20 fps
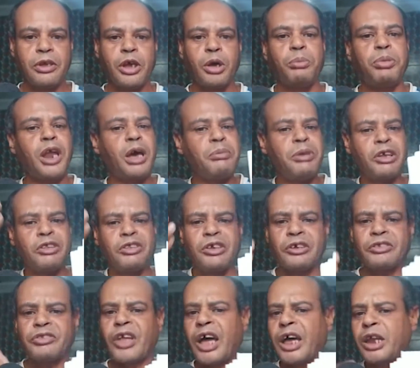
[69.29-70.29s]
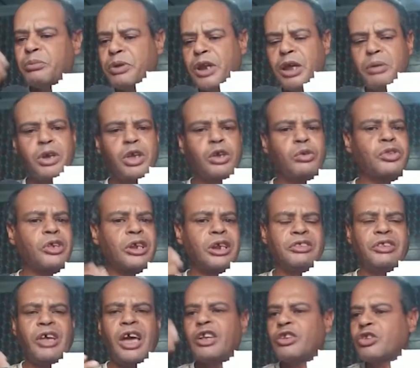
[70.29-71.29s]
بلا ما يدير طعن بلا ما يوصل
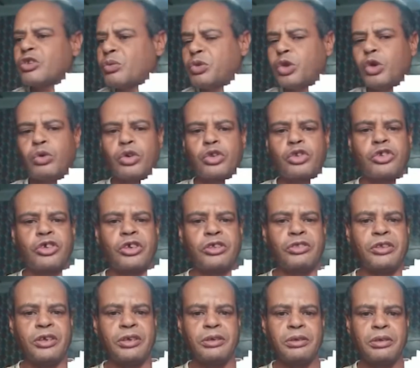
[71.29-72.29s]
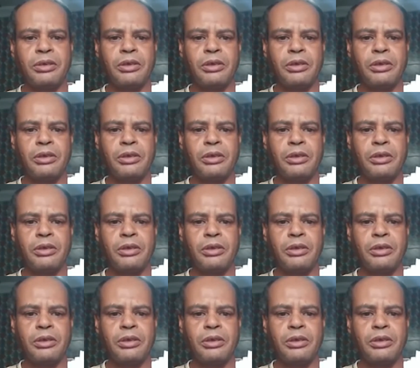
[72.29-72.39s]
حتى حاجه ويخرج يدي